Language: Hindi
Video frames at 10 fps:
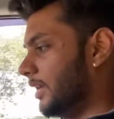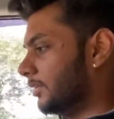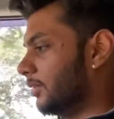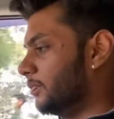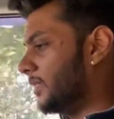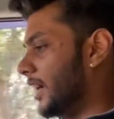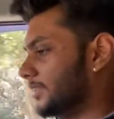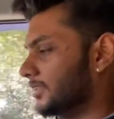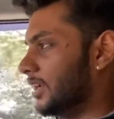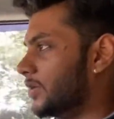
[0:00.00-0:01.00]
एकदम प्यार
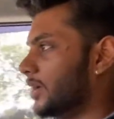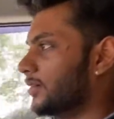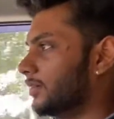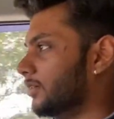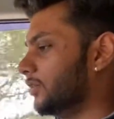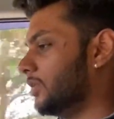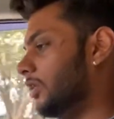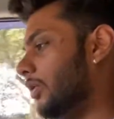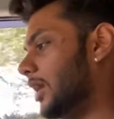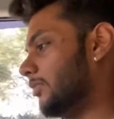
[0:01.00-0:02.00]
से चलाओगे तो ये
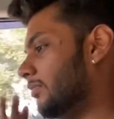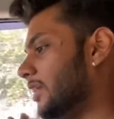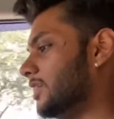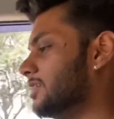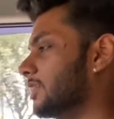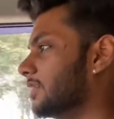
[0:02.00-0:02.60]
लो आरपीएम में ही चेंज कर